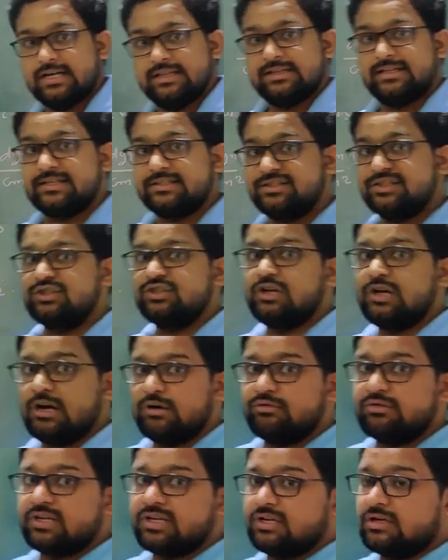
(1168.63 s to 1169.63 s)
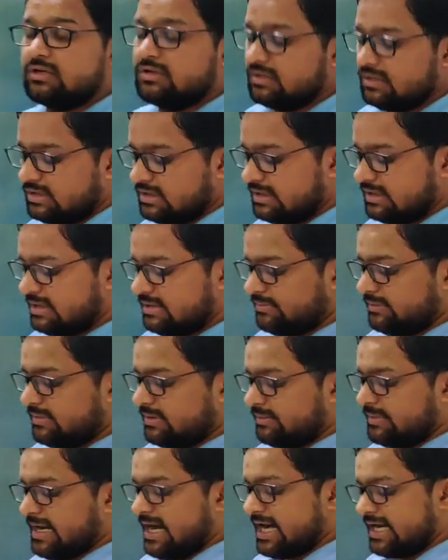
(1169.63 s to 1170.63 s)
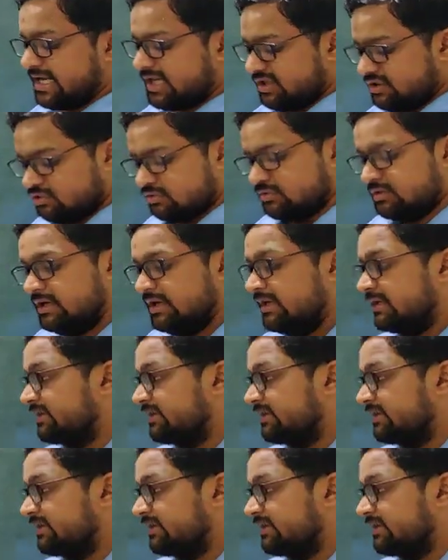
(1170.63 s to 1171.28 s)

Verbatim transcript: अंदर से जो आउटर बाहर की जो